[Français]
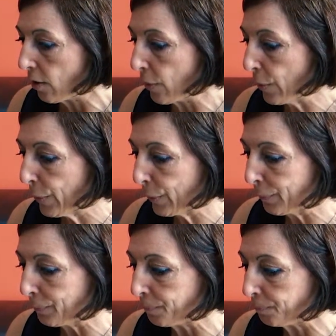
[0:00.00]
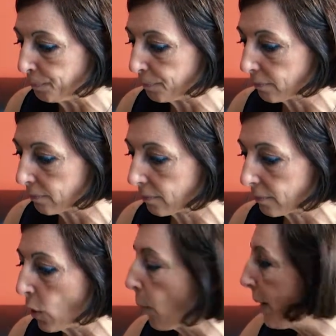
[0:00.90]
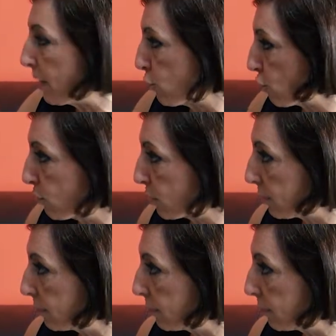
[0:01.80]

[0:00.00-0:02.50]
euh, dans plein de choses.